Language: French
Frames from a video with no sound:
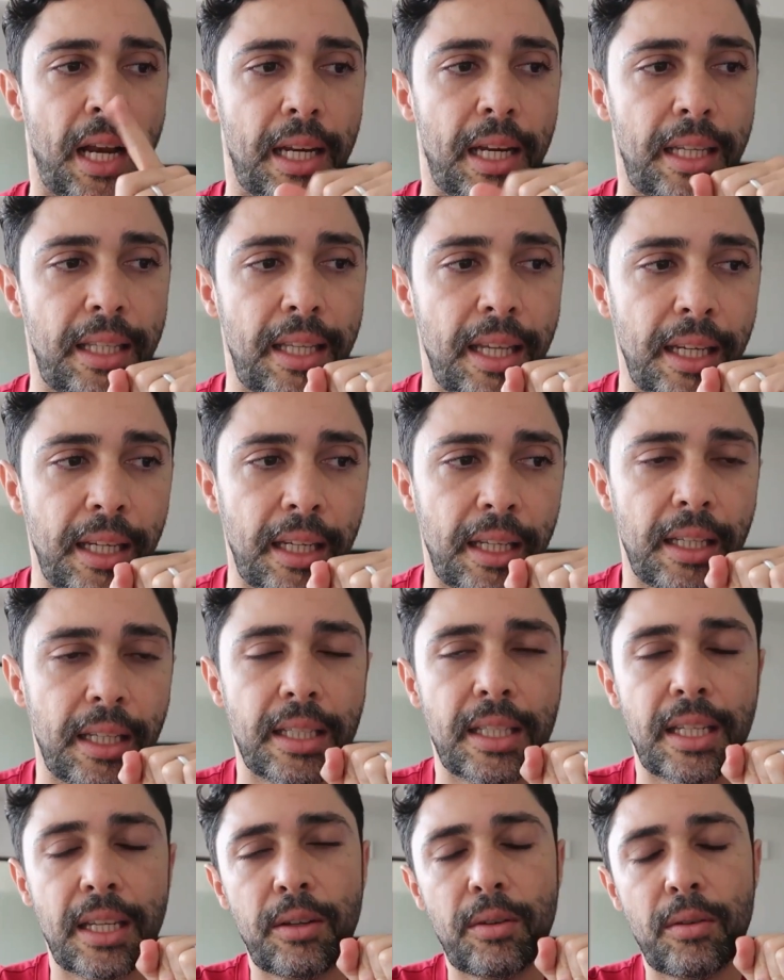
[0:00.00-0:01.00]
L'idée,
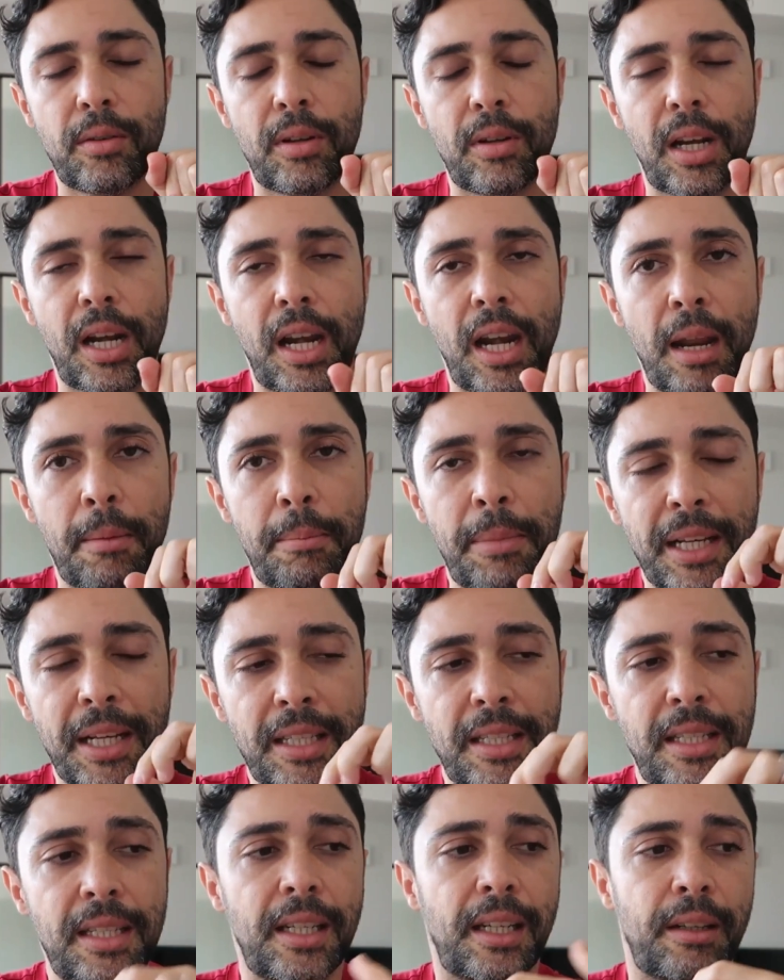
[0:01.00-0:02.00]
c'est que la
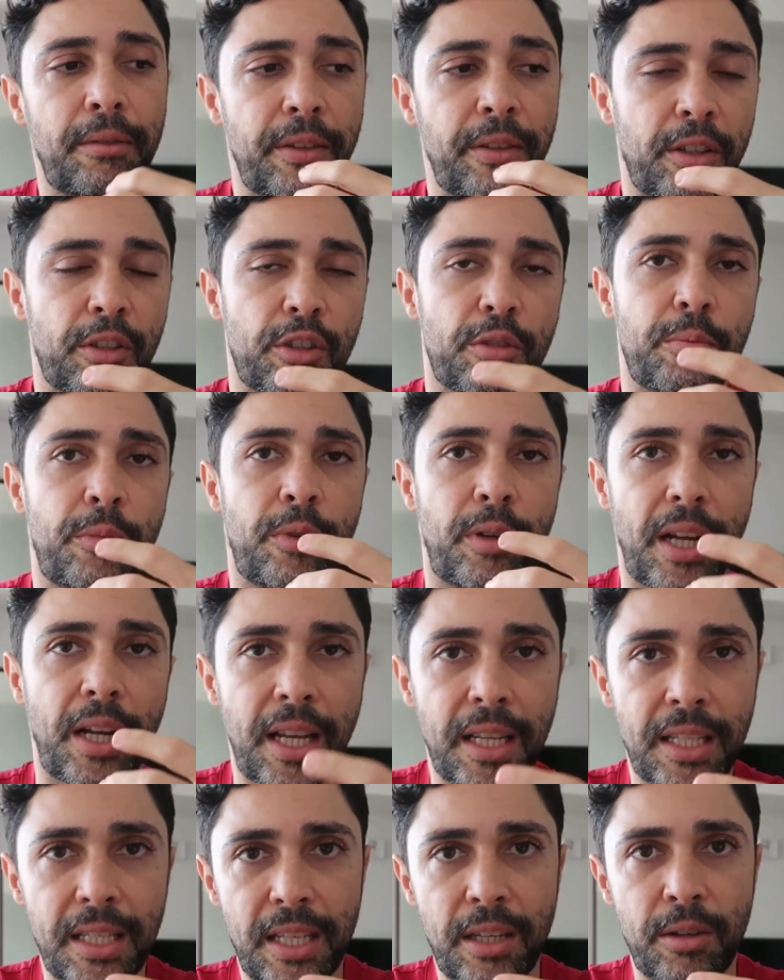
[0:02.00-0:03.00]
partie référencement
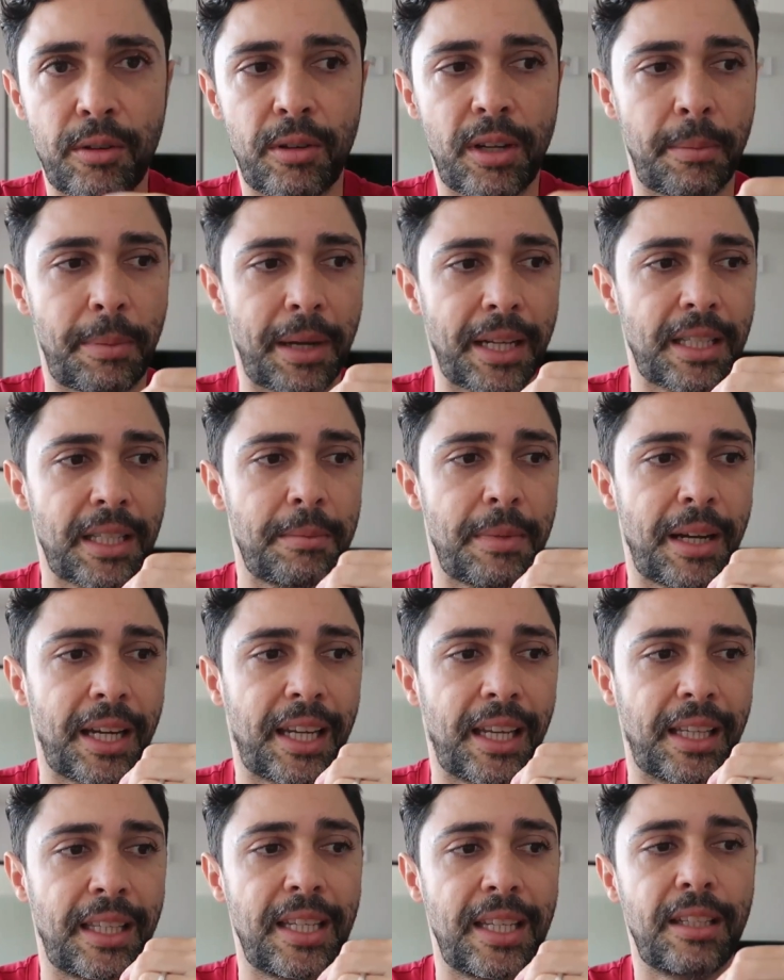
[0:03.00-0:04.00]
SEO et la partie
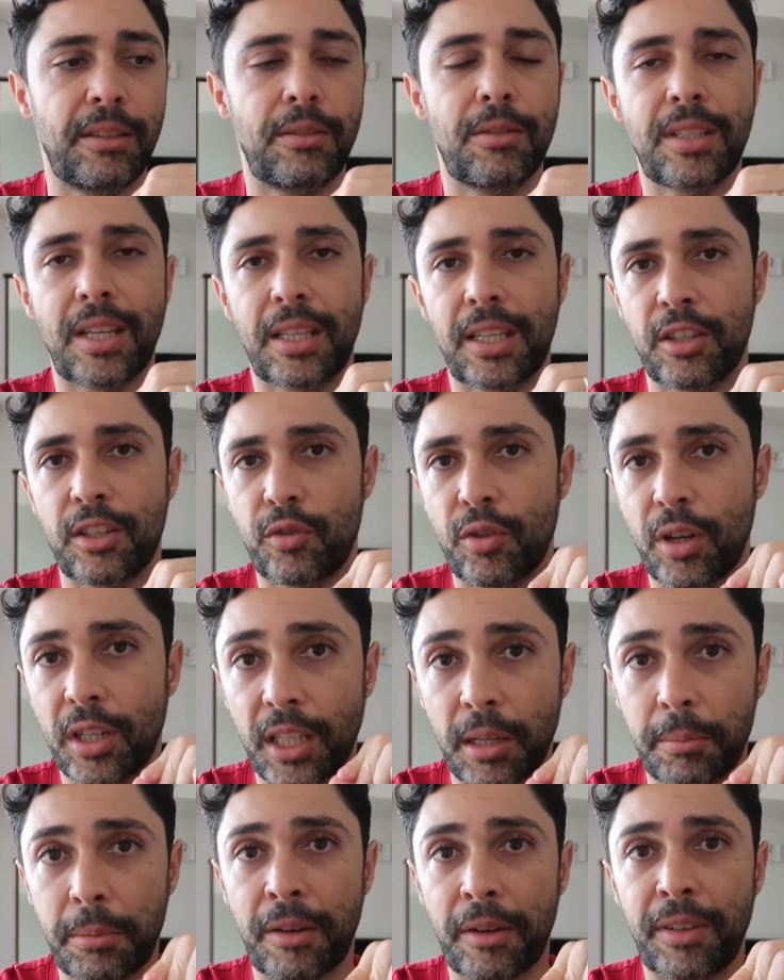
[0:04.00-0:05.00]
marketing de cette histoire
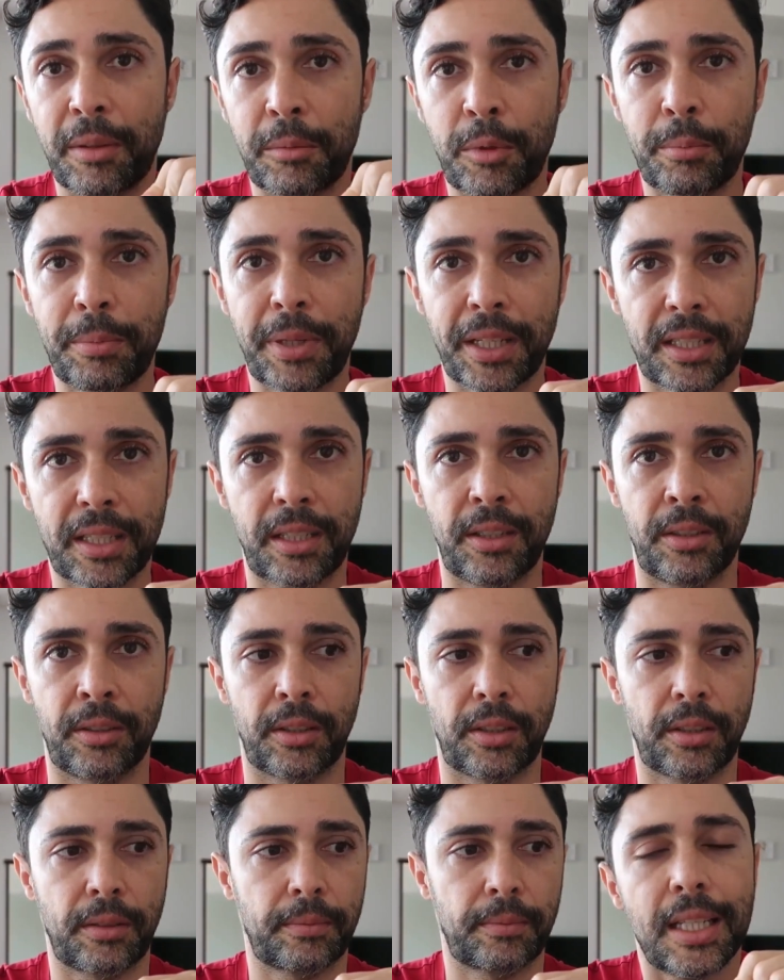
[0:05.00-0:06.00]
n'est pas vraiment
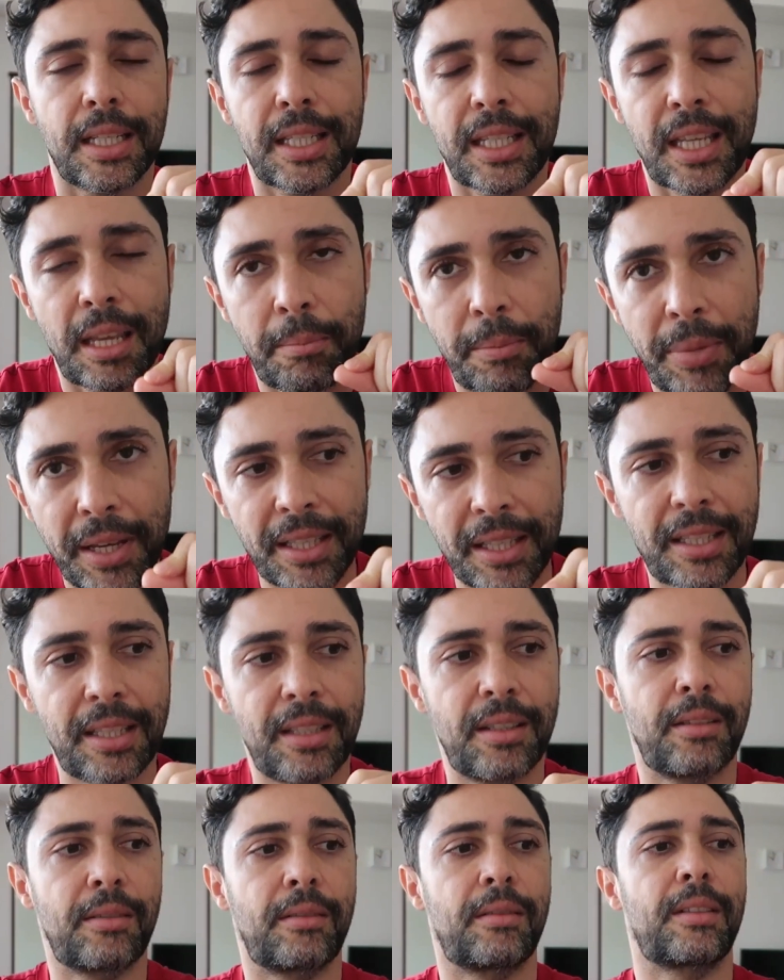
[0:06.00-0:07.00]
pertinente. Ce qui est
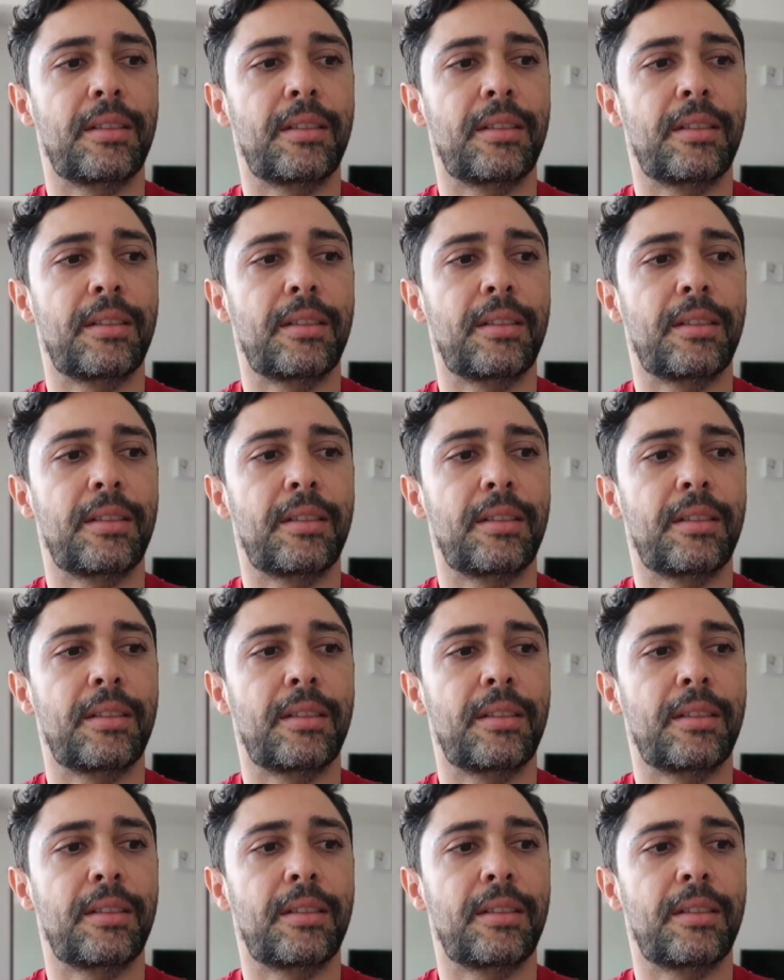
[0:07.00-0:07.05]
pertinent,